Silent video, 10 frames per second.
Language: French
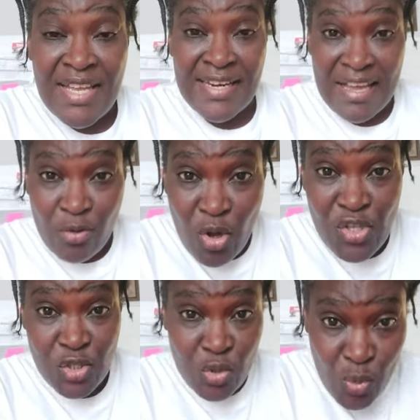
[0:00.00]
Les
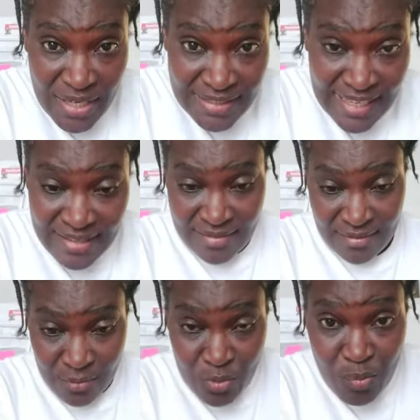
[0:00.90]
causes lointaines
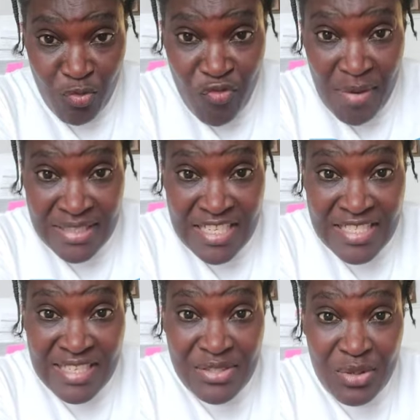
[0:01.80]
du mouvement des
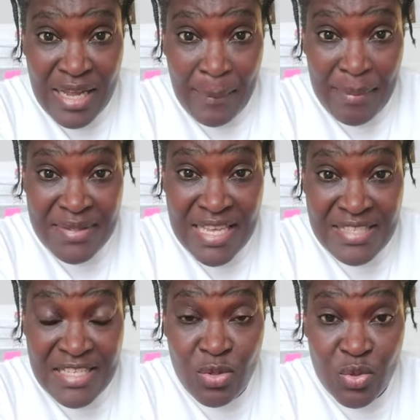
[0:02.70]
générations capables qui
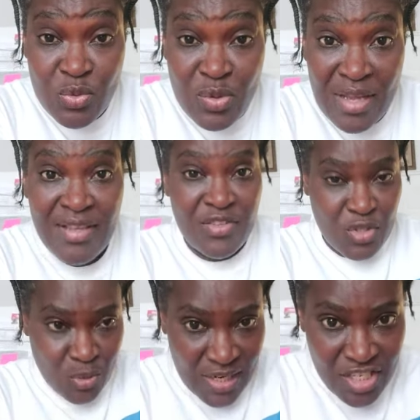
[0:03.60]
existe aujourd'hui là, ce
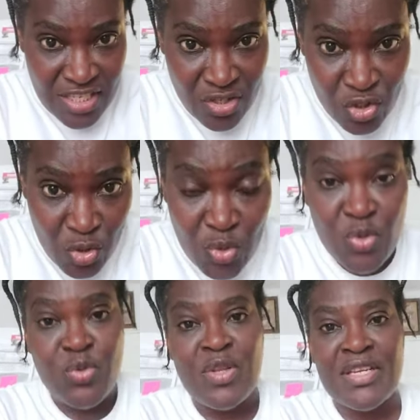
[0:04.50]
sont les injures
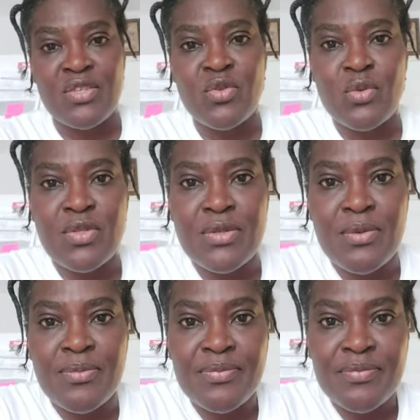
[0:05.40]
sur les réseaux sociaux.